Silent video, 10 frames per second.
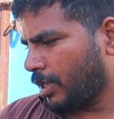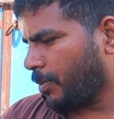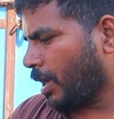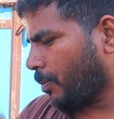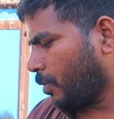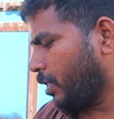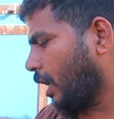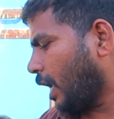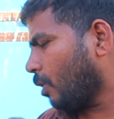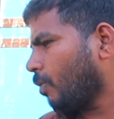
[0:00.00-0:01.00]
सर मैं आपको
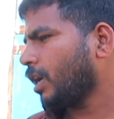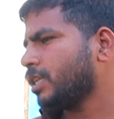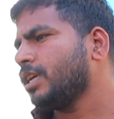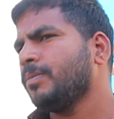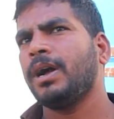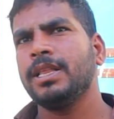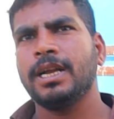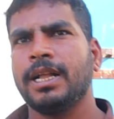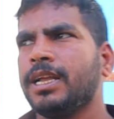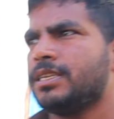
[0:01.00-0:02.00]
दिखा रहा हूँ आज ये माल
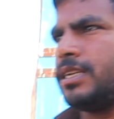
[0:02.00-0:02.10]
जा रहा है